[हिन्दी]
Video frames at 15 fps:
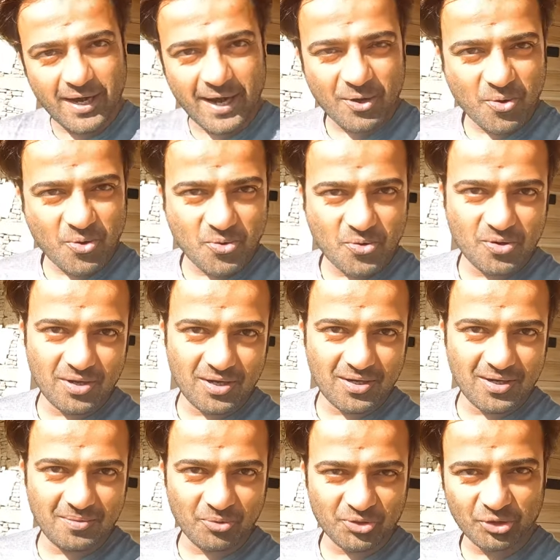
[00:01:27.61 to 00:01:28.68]
आई डोंट
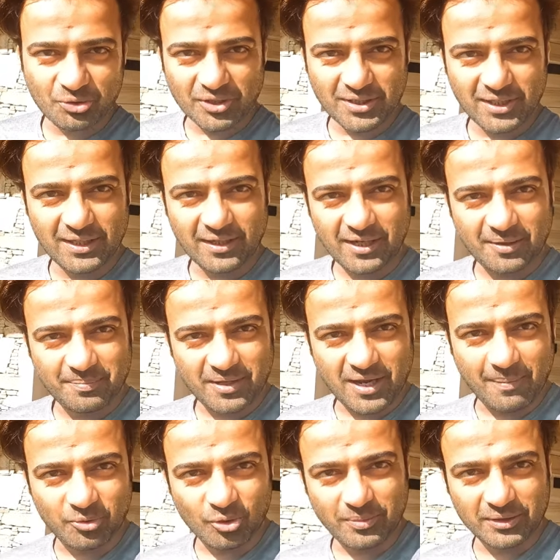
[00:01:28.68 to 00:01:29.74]
नो मुझे तो अच्छा लग रहा है पर
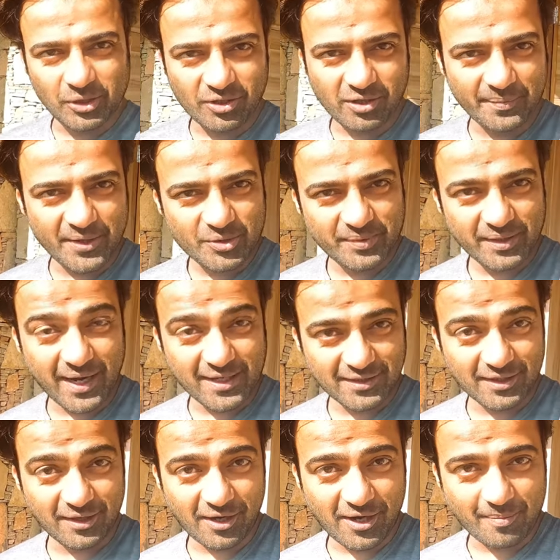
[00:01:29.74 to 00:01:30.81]
आप लोग बताओ कमेंट्स में
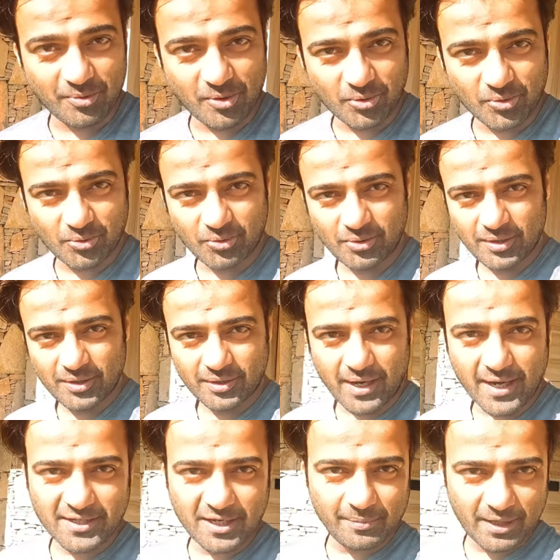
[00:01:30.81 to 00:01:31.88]
कैसा लग रहा है आप लोगों को
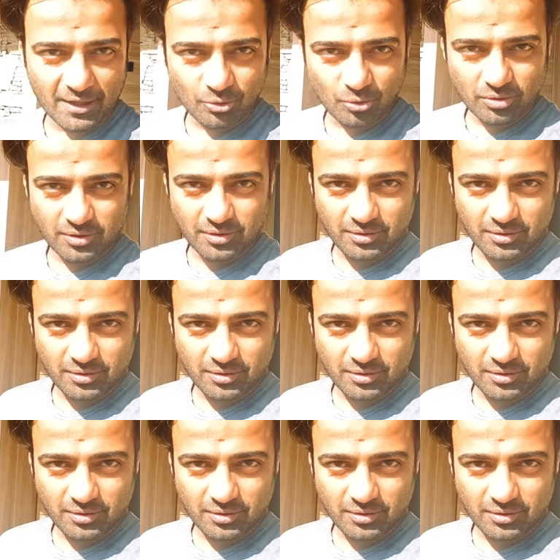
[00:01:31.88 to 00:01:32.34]
कैसा है मेरा लुक